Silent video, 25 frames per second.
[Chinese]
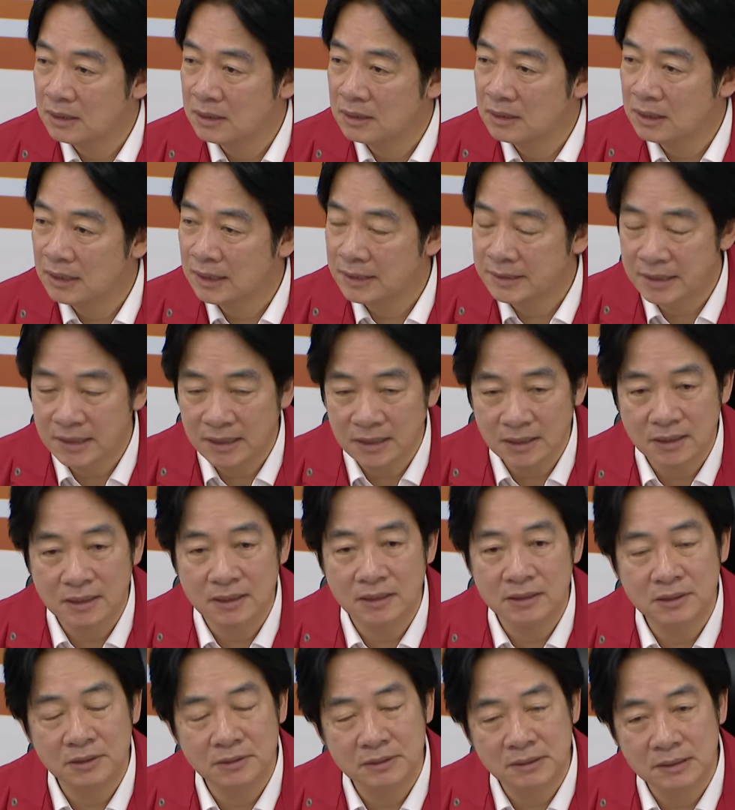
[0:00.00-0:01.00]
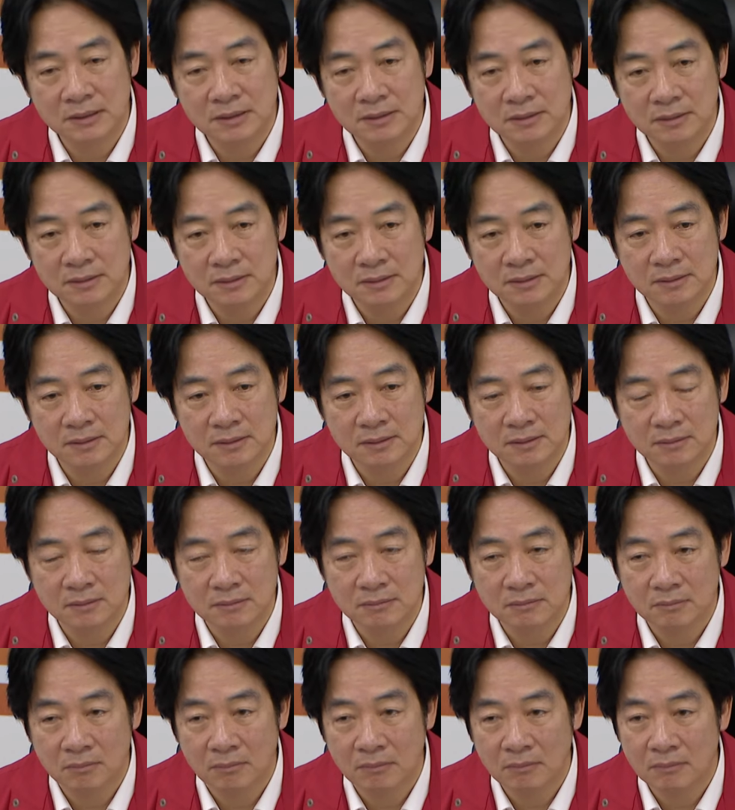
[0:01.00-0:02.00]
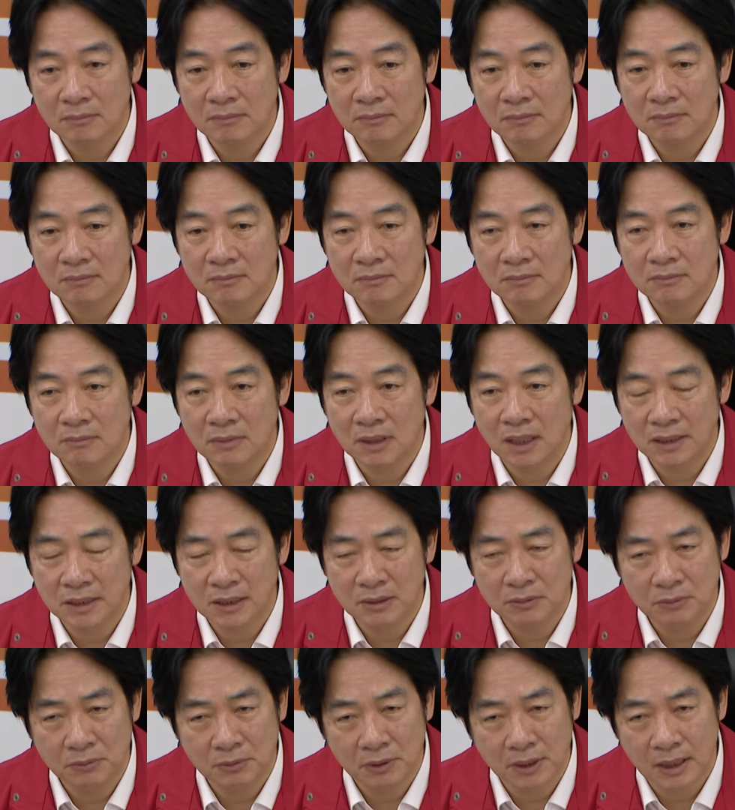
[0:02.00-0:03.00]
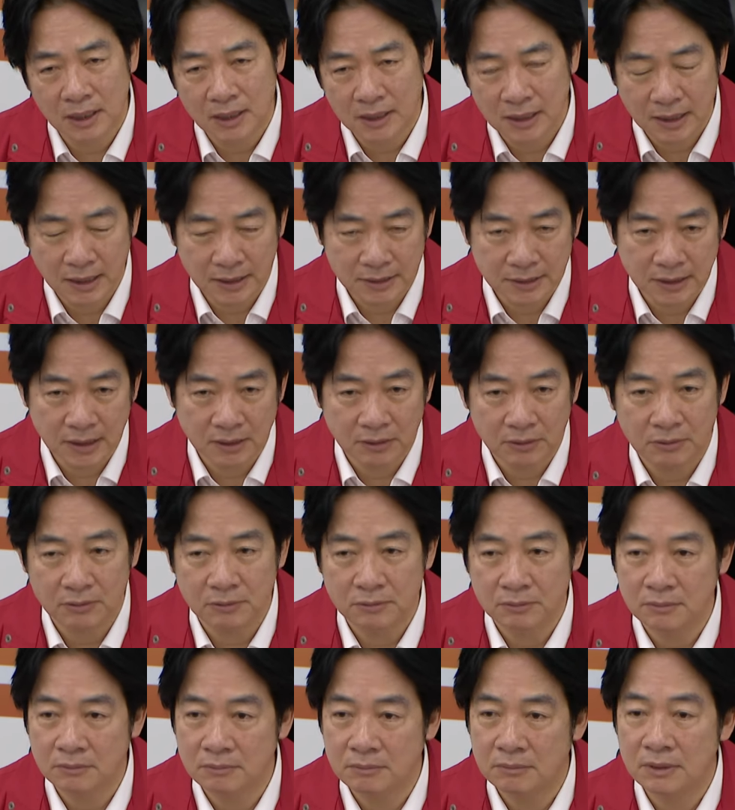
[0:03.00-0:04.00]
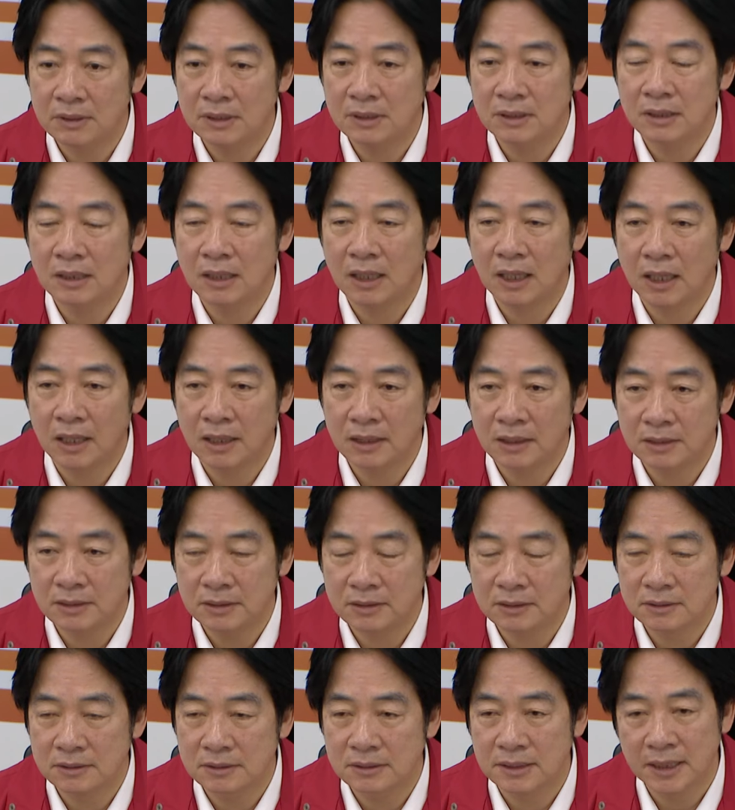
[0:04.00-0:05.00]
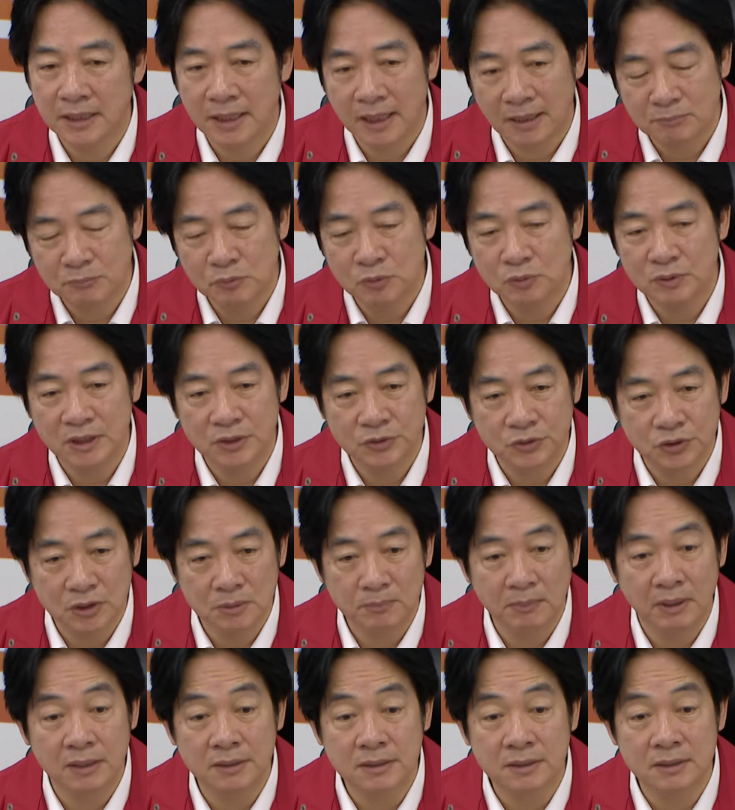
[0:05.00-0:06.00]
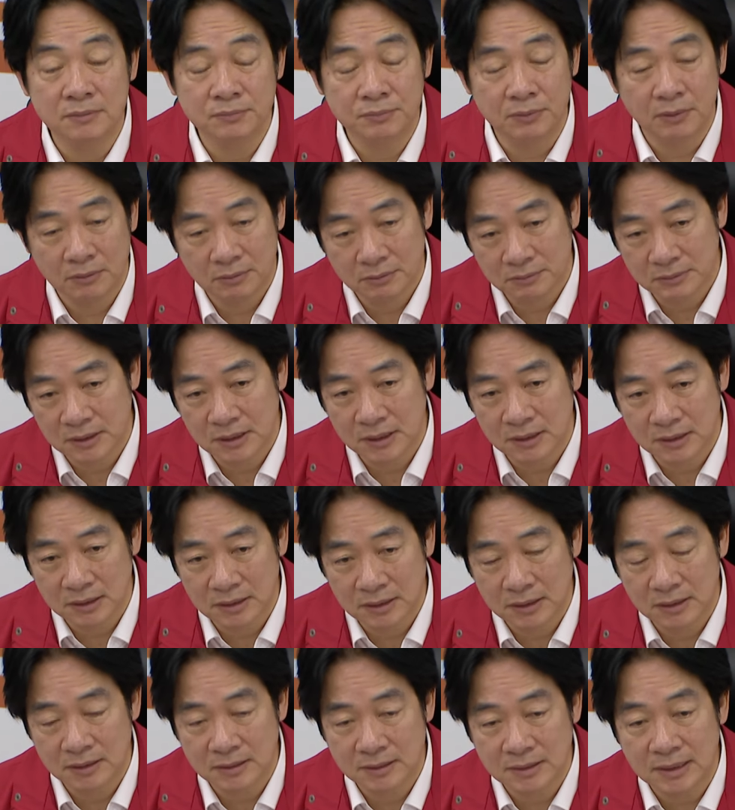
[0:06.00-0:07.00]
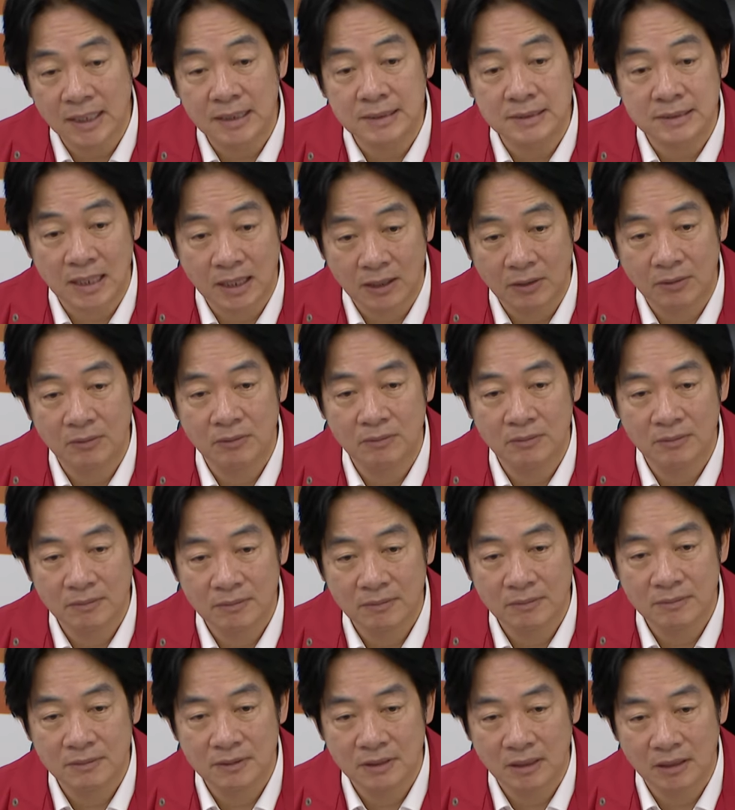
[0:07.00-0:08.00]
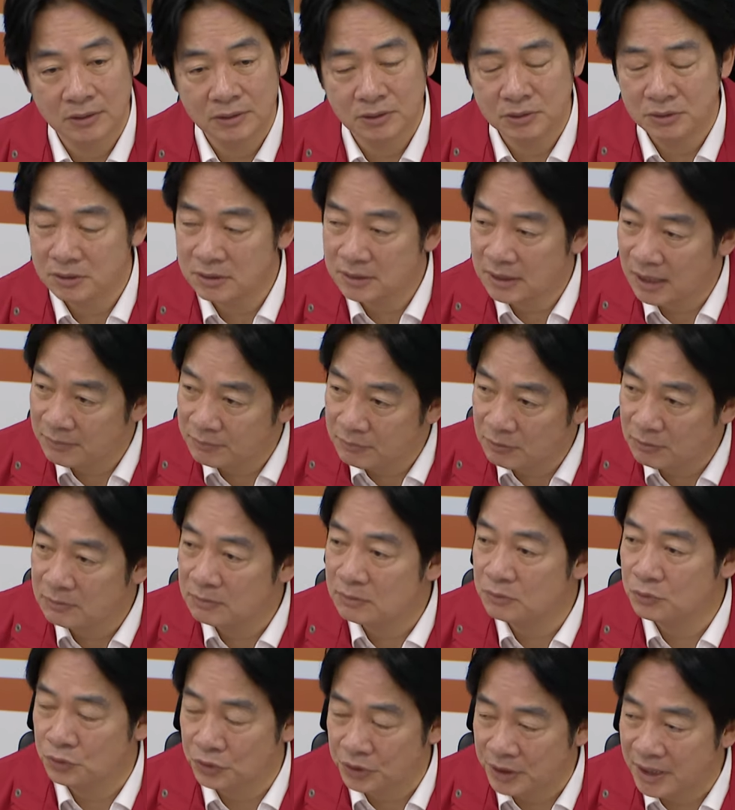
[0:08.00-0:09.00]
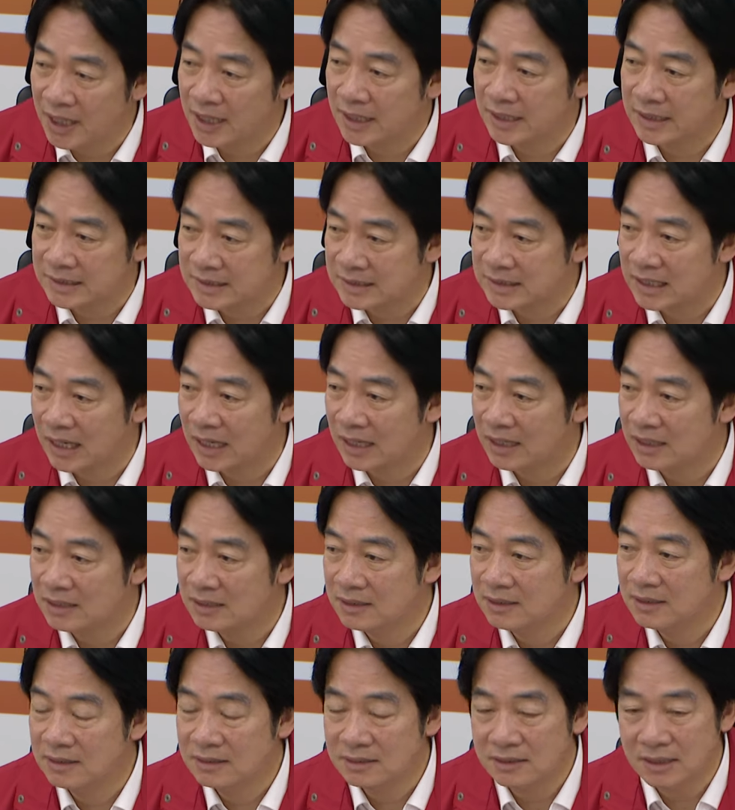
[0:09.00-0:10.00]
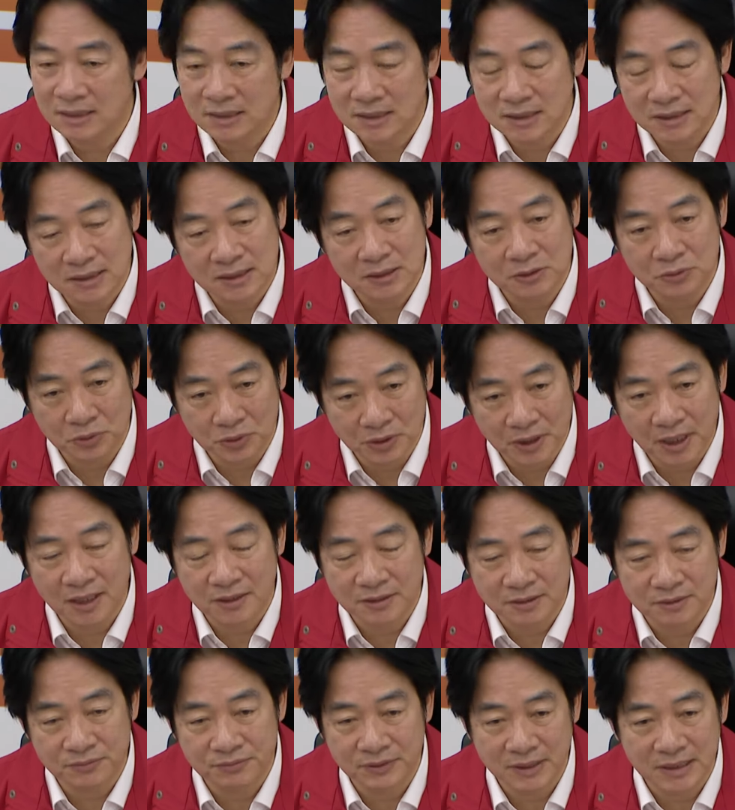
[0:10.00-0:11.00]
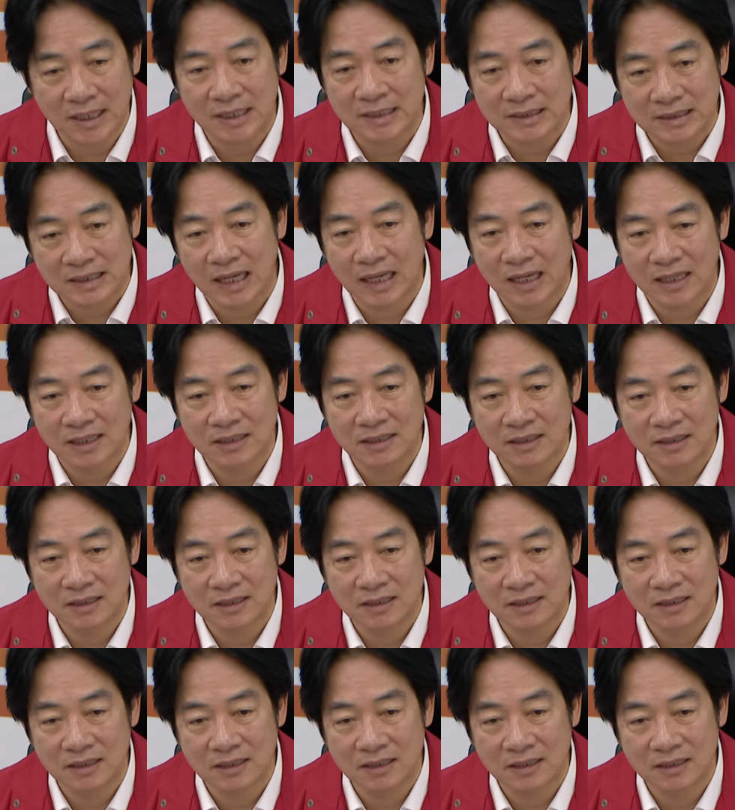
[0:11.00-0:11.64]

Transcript: 那第二个就是啊，因为我刚刚看到啊，在南部地区嘛，适逢这个涨潮，好，就是台风雨量很大，这次是雨量是非常大，